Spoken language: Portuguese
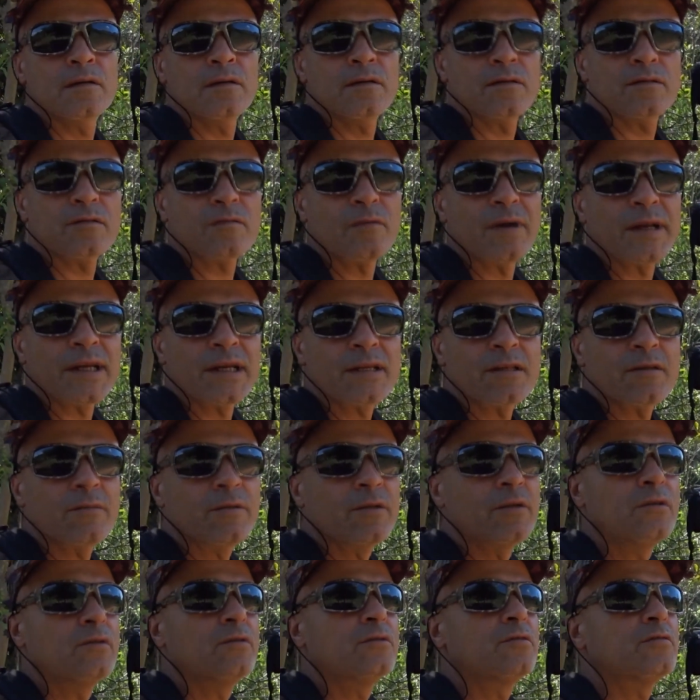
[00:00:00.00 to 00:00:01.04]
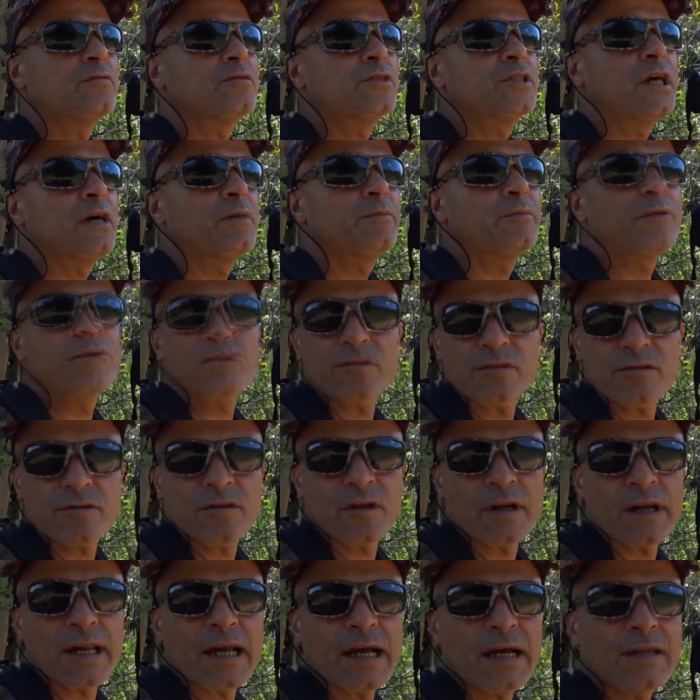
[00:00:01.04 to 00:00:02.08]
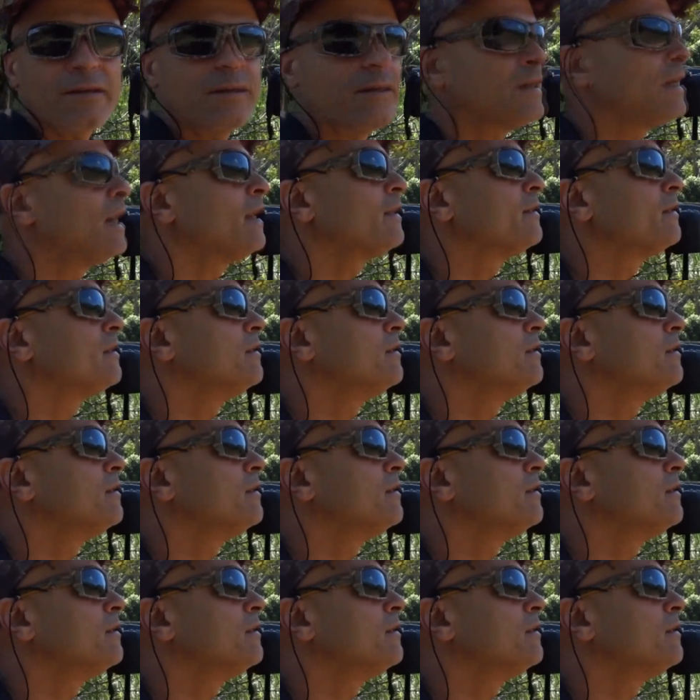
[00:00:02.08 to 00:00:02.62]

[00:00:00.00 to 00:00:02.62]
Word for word: Os 40 minutos já posicionado e nada